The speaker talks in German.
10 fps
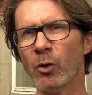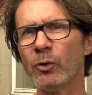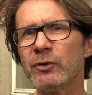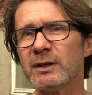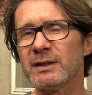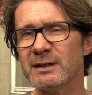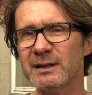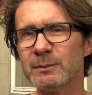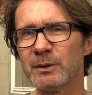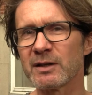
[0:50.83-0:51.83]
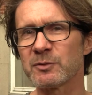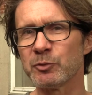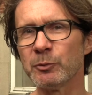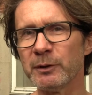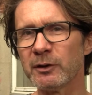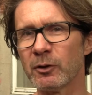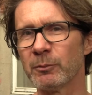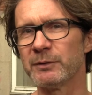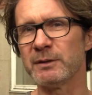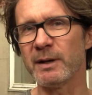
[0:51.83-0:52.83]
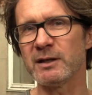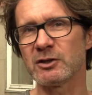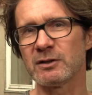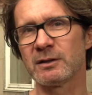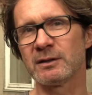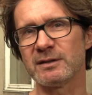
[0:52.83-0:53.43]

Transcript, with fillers: Und ich liebe das Publikum, die Menschen,